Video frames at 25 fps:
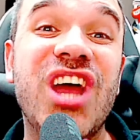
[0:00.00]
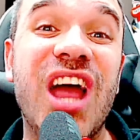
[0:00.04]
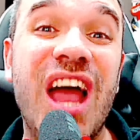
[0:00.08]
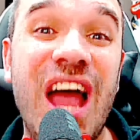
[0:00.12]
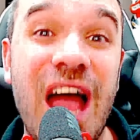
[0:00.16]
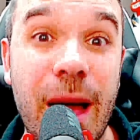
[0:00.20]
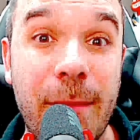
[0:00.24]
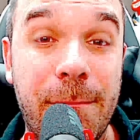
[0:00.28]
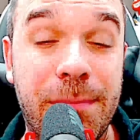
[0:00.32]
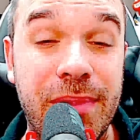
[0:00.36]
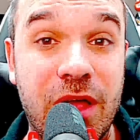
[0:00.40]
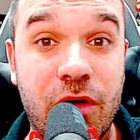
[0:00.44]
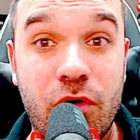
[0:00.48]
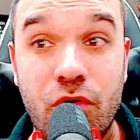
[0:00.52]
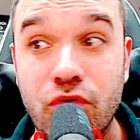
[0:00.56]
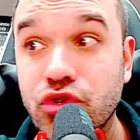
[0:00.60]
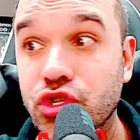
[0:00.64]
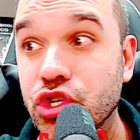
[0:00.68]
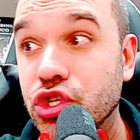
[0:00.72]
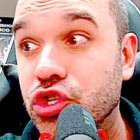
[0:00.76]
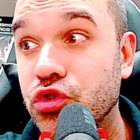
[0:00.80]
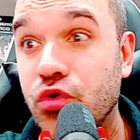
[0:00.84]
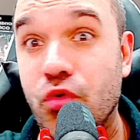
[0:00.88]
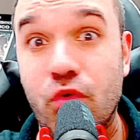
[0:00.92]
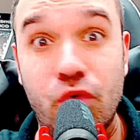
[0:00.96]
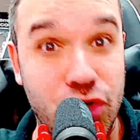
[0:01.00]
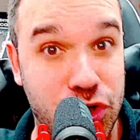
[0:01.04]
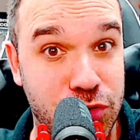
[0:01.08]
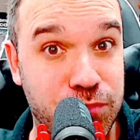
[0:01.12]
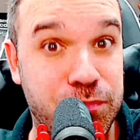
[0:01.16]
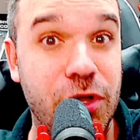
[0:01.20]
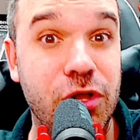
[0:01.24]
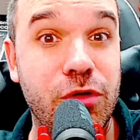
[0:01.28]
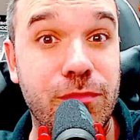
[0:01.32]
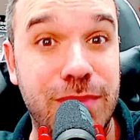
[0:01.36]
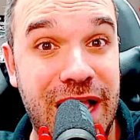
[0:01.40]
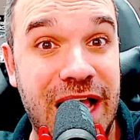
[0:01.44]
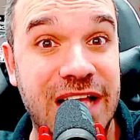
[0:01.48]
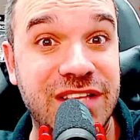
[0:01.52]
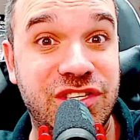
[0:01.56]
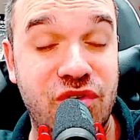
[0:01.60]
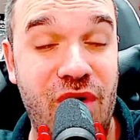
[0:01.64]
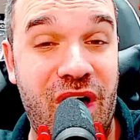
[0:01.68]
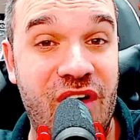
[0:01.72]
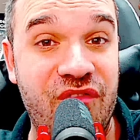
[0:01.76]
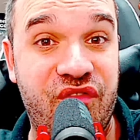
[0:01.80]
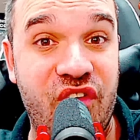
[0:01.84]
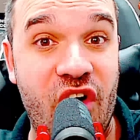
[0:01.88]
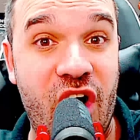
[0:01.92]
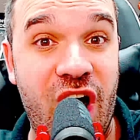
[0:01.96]
ampla com descontos pelo Brasil
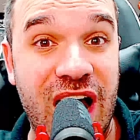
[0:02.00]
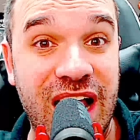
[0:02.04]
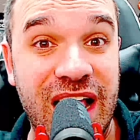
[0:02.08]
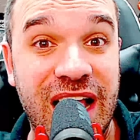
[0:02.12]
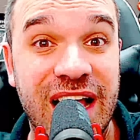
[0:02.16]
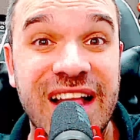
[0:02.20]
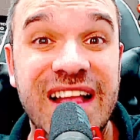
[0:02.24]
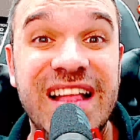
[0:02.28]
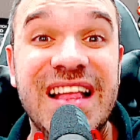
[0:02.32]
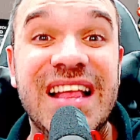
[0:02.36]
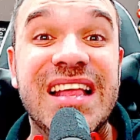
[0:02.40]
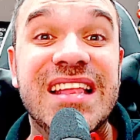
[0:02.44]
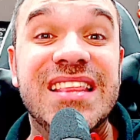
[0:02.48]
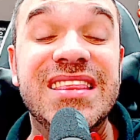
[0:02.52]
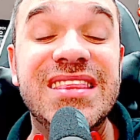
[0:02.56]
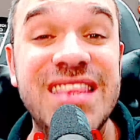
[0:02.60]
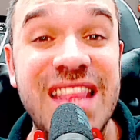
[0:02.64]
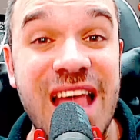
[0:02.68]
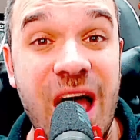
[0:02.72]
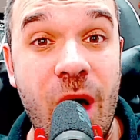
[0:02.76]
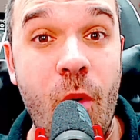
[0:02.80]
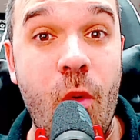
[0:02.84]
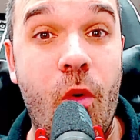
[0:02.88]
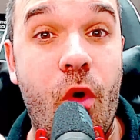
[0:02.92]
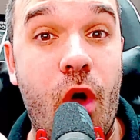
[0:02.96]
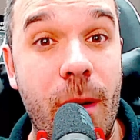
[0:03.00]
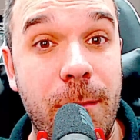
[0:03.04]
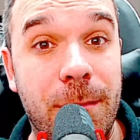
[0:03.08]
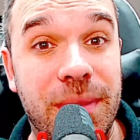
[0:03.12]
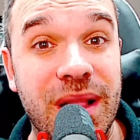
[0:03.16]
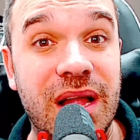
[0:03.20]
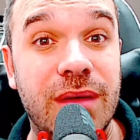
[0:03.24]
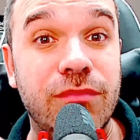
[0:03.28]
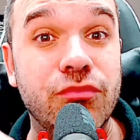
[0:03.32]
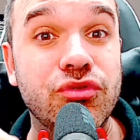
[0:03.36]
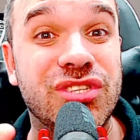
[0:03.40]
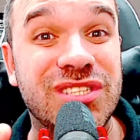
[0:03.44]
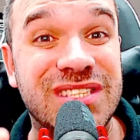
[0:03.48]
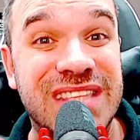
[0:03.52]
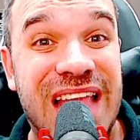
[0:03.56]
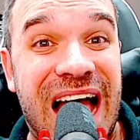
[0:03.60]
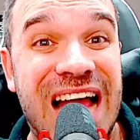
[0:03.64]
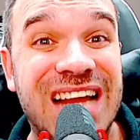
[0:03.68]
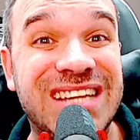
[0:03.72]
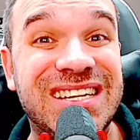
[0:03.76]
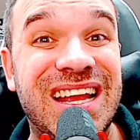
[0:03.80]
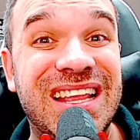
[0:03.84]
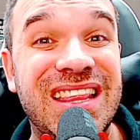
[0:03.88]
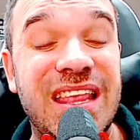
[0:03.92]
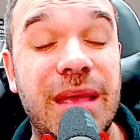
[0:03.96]
afora. Não cobramos
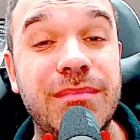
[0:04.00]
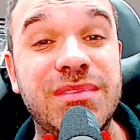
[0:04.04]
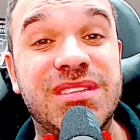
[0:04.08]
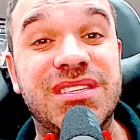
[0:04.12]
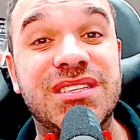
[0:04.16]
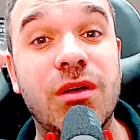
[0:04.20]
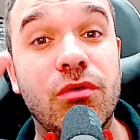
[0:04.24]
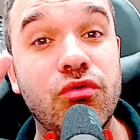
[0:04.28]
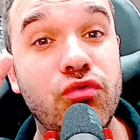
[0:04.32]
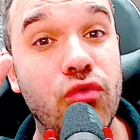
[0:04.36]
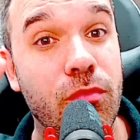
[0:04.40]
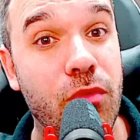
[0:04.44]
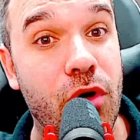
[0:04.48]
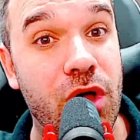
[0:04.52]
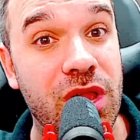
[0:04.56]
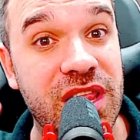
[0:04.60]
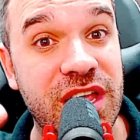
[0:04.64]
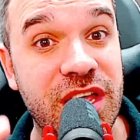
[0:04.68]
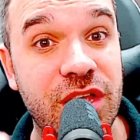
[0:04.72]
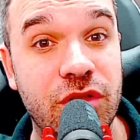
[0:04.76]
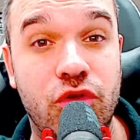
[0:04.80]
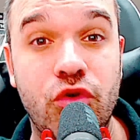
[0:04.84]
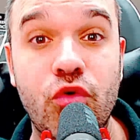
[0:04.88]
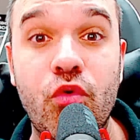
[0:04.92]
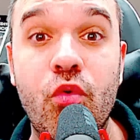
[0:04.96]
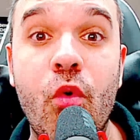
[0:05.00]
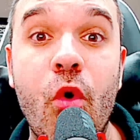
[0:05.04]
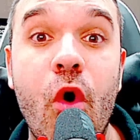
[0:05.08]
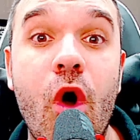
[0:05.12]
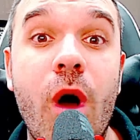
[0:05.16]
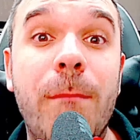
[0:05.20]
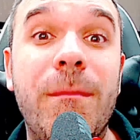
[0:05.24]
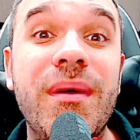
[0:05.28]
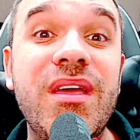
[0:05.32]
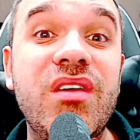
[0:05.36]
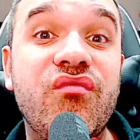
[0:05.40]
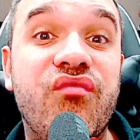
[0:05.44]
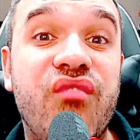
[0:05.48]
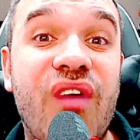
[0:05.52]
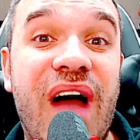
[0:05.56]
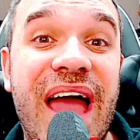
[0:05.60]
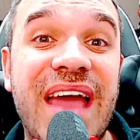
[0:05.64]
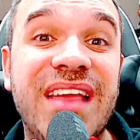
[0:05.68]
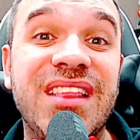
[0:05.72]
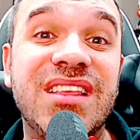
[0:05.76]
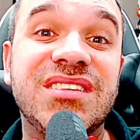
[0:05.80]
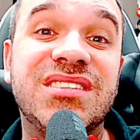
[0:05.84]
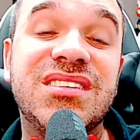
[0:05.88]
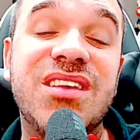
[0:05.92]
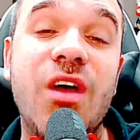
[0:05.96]
taxa na emissão do boleto e o Open
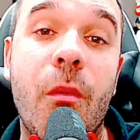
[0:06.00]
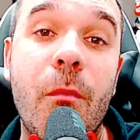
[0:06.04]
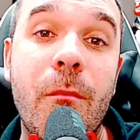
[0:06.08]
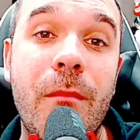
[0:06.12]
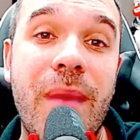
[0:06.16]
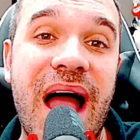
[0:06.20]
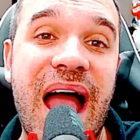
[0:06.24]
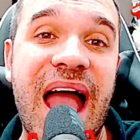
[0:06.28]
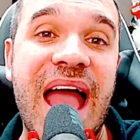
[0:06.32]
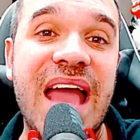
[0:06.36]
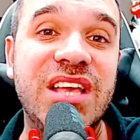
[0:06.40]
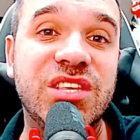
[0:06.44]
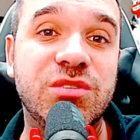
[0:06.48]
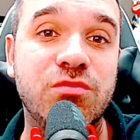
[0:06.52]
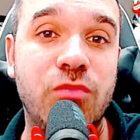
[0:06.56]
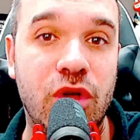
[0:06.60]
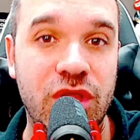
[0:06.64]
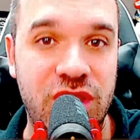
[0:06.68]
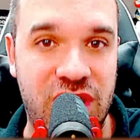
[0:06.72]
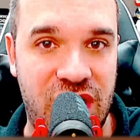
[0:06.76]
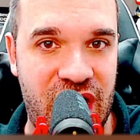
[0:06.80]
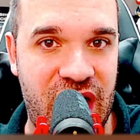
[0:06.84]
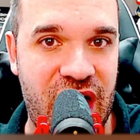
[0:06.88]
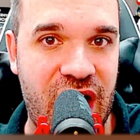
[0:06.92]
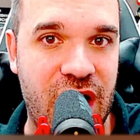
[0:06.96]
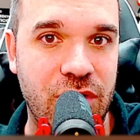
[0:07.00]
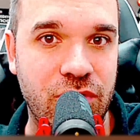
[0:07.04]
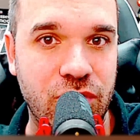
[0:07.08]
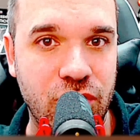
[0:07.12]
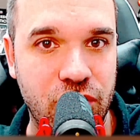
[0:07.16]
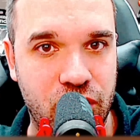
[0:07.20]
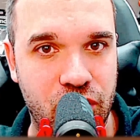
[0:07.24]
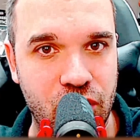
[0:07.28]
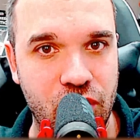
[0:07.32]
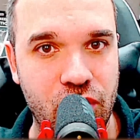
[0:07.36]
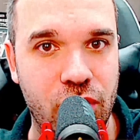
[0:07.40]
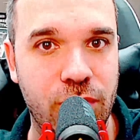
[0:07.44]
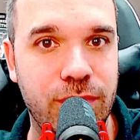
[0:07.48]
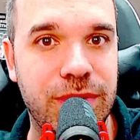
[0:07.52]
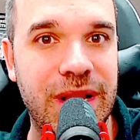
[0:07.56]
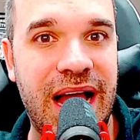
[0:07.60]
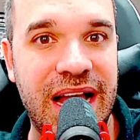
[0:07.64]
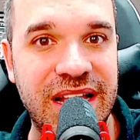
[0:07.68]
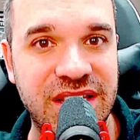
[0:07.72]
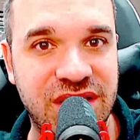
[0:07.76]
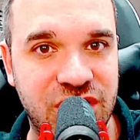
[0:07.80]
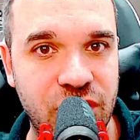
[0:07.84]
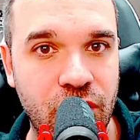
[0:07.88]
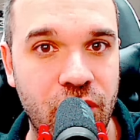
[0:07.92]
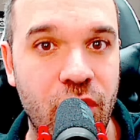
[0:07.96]
Finance é o mais moderno do
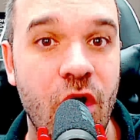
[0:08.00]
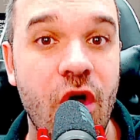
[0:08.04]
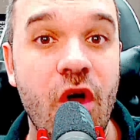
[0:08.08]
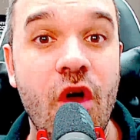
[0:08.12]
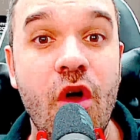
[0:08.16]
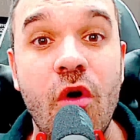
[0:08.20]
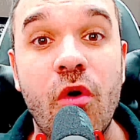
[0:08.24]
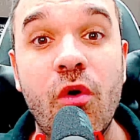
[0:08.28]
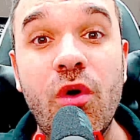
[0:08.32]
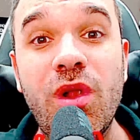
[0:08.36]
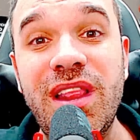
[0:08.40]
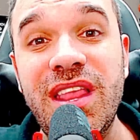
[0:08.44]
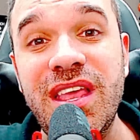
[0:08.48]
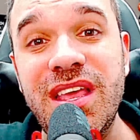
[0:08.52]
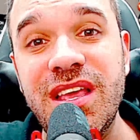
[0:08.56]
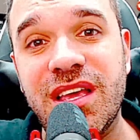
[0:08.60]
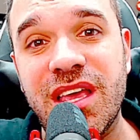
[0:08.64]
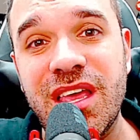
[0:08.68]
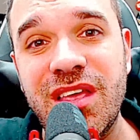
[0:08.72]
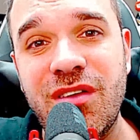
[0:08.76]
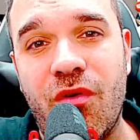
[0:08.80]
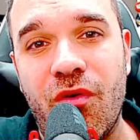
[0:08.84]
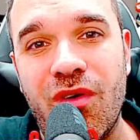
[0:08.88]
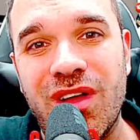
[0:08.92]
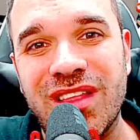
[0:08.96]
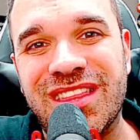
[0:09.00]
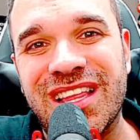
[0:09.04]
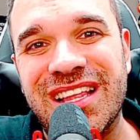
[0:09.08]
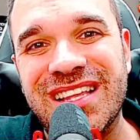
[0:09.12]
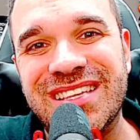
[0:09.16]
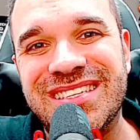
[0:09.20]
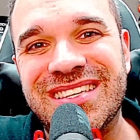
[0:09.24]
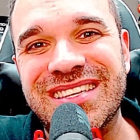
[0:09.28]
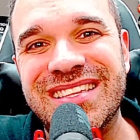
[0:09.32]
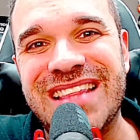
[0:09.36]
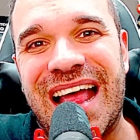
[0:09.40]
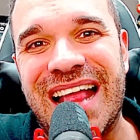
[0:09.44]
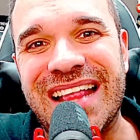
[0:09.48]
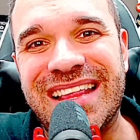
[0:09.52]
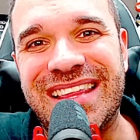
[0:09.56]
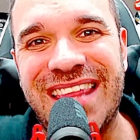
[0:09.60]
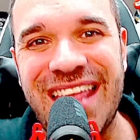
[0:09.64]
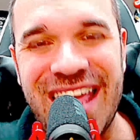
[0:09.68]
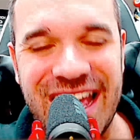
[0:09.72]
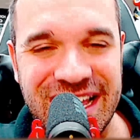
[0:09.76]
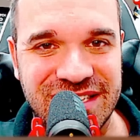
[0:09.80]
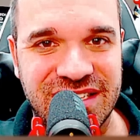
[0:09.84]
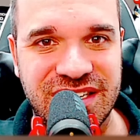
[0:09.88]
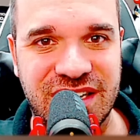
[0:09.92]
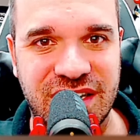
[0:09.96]
Brasil. O link encontra-se na
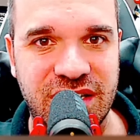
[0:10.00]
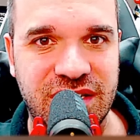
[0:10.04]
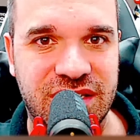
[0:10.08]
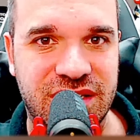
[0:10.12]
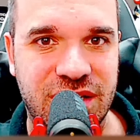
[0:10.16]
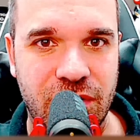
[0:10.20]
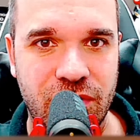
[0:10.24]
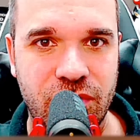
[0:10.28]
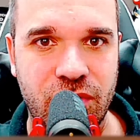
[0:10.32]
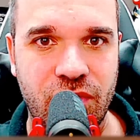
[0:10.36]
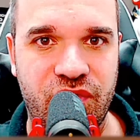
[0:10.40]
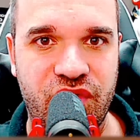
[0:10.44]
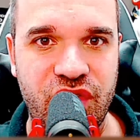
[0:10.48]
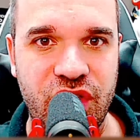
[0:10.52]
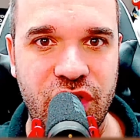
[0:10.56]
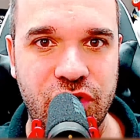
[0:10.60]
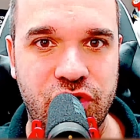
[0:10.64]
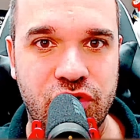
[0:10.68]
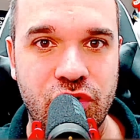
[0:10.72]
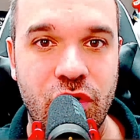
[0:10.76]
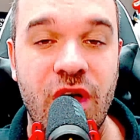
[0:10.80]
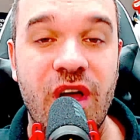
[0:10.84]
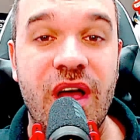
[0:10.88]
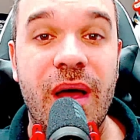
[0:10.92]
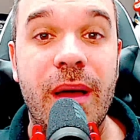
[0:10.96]
descrição do vídeo.